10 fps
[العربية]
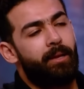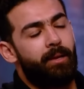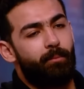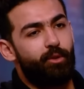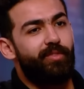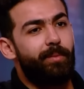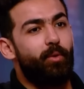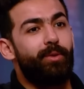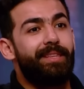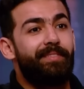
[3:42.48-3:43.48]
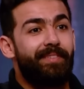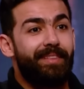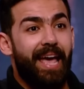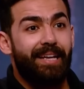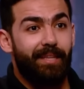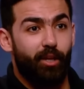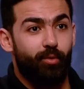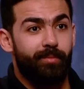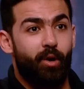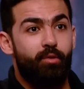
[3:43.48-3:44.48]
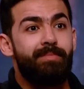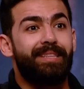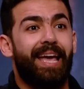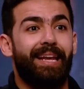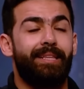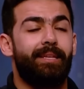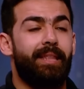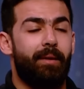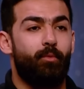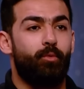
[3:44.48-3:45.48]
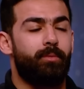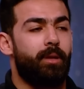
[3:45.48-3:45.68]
مصفر بيقول ان في نهايه اليوم ده وهم داخلين يناموا